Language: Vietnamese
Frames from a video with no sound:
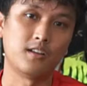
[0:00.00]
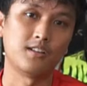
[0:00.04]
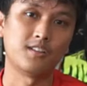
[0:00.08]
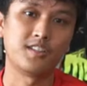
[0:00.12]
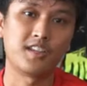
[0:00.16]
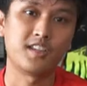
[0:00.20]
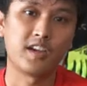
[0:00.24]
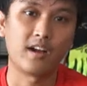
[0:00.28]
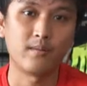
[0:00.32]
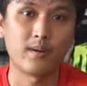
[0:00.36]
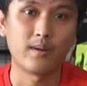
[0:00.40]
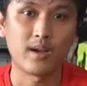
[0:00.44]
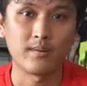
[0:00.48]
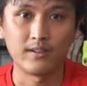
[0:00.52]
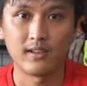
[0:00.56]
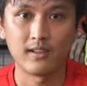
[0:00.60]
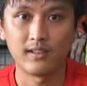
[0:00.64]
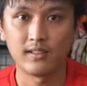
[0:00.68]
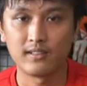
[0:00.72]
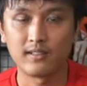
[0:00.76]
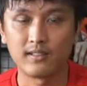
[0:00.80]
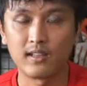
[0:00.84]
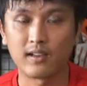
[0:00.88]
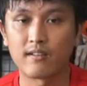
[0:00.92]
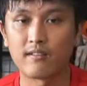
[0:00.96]
Xin chào các bạn, mình là
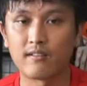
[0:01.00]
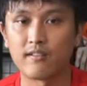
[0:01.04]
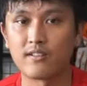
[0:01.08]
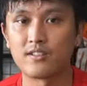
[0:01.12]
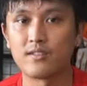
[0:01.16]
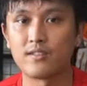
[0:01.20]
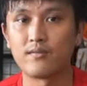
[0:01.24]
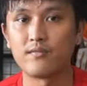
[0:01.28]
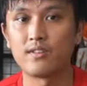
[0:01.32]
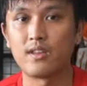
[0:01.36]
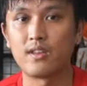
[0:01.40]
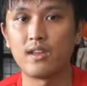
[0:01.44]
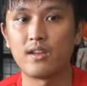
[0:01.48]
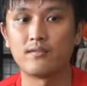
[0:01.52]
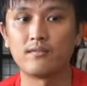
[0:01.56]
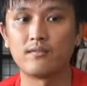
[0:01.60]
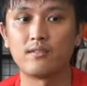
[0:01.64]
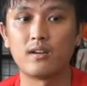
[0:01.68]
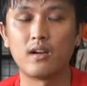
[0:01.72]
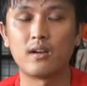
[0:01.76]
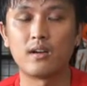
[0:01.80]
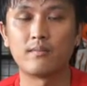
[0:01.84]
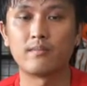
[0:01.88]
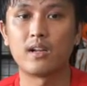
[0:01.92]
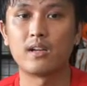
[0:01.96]
Linh Thật Connect.vn
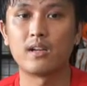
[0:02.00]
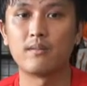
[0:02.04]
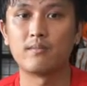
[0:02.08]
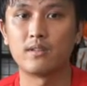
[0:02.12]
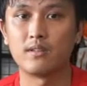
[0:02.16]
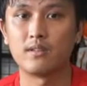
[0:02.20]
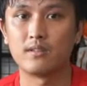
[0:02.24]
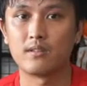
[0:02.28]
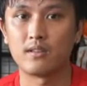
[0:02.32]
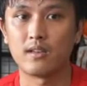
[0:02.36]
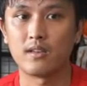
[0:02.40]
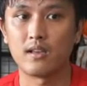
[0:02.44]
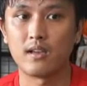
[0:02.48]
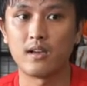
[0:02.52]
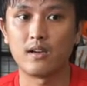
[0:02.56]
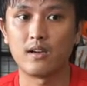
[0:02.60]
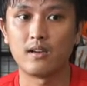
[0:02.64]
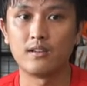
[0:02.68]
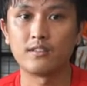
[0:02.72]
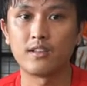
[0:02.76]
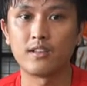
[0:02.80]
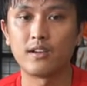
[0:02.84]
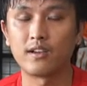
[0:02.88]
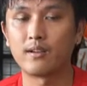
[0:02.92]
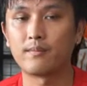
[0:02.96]
và hôm nay mình sẽ
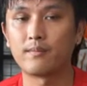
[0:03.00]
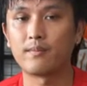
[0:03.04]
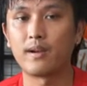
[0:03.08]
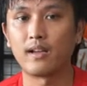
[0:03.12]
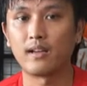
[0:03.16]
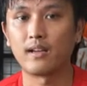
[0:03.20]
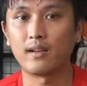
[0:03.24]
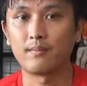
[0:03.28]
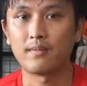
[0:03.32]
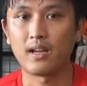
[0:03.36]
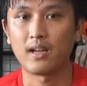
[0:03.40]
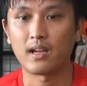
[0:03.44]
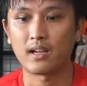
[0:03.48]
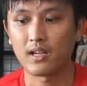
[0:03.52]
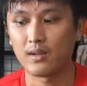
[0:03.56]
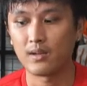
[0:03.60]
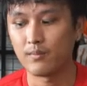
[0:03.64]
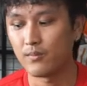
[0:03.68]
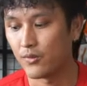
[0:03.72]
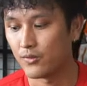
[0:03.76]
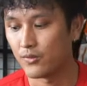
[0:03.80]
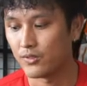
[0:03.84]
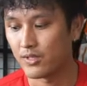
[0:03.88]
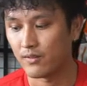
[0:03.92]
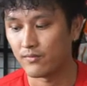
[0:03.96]
hướng dẫn các bạn lắp đặt cái
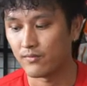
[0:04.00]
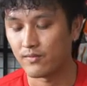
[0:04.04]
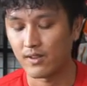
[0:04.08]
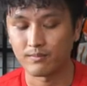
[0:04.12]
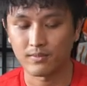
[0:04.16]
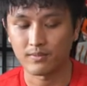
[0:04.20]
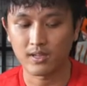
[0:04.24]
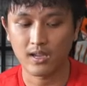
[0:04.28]
bộ sản phẩm